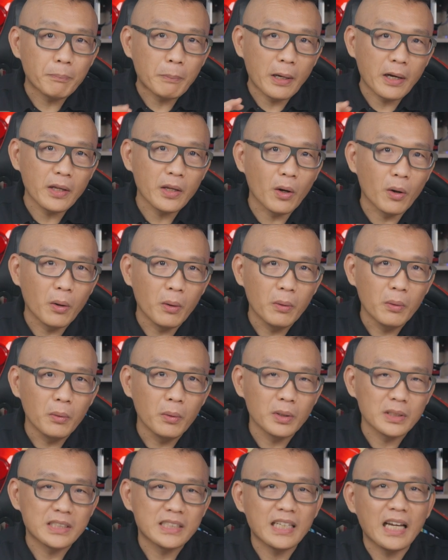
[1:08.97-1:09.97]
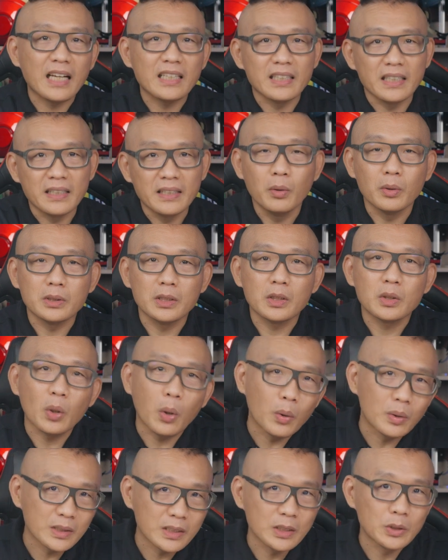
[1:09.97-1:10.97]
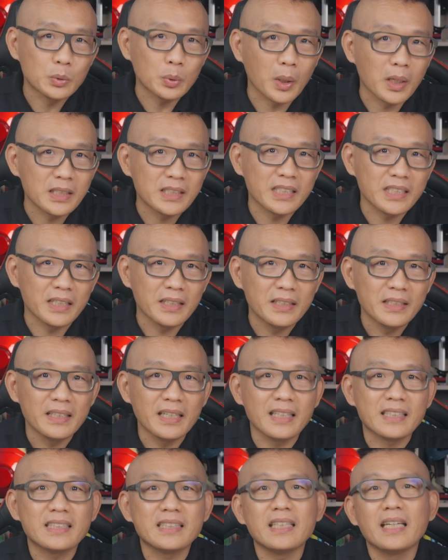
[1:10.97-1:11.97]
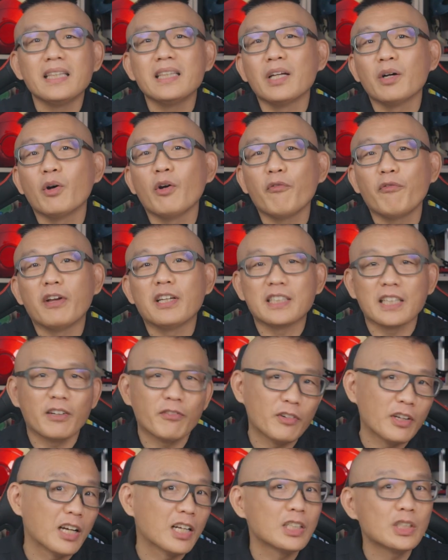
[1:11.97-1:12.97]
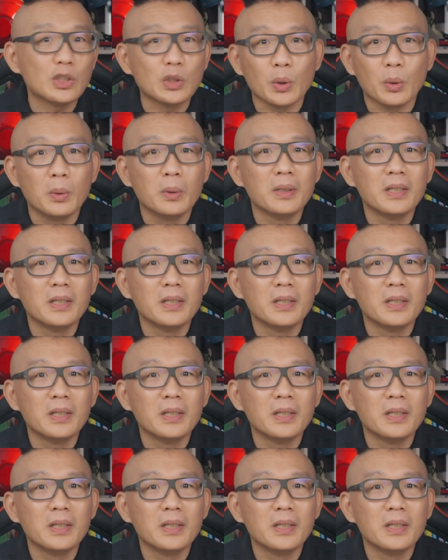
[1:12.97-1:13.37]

朋友或家人或者同事撞见，那真的会非常非常糗，